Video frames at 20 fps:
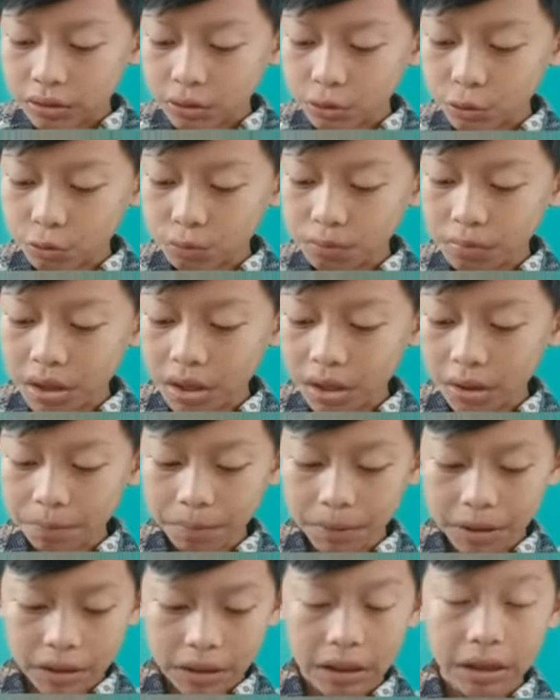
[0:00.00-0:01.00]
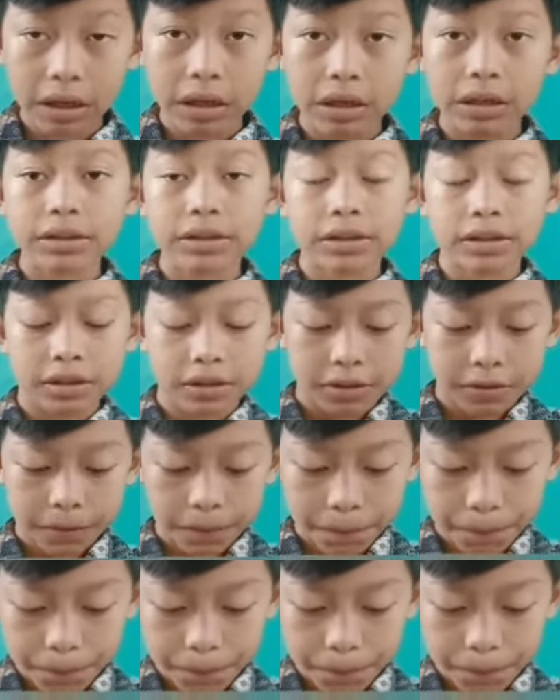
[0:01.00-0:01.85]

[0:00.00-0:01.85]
sumber panas.